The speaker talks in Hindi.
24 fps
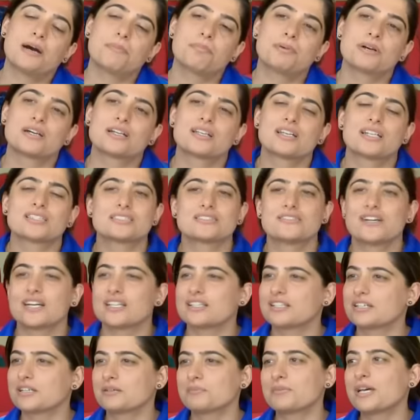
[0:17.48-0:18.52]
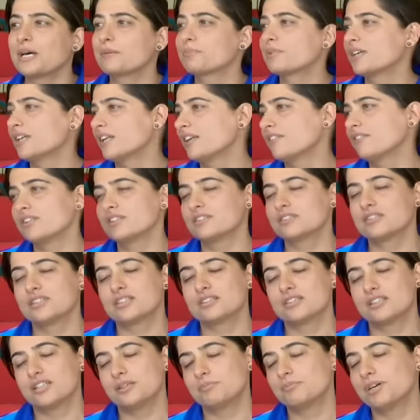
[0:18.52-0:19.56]
आप अगला सवाल करें मैं आपके लेवल
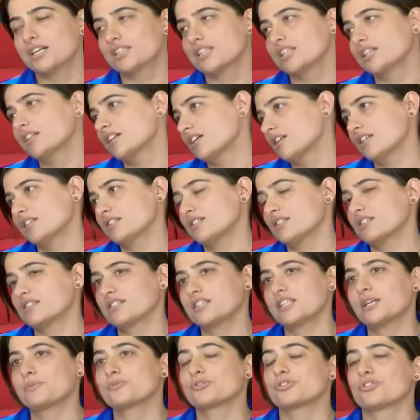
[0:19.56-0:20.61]
की बातें कर नहीं सकती आई एम